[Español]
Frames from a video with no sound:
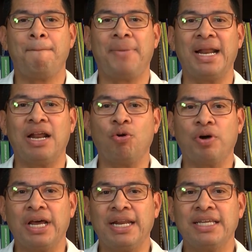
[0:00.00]
Para
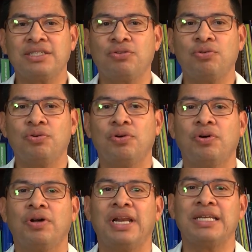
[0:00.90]
lograr esto,
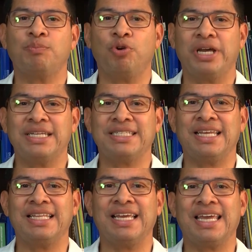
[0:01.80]
las mujeres
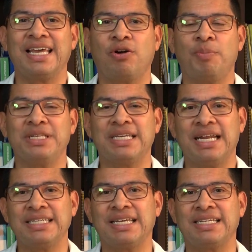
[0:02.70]
tienen que
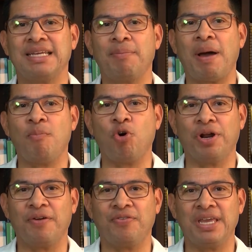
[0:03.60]
comenzar a hacerse
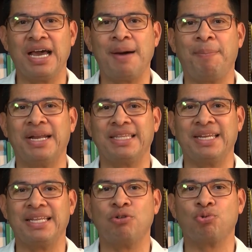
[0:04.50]
mamografía a
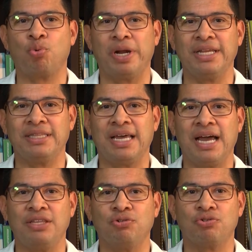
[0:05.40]
partir de los
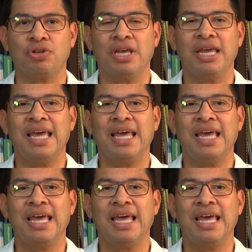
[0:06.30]
40 años.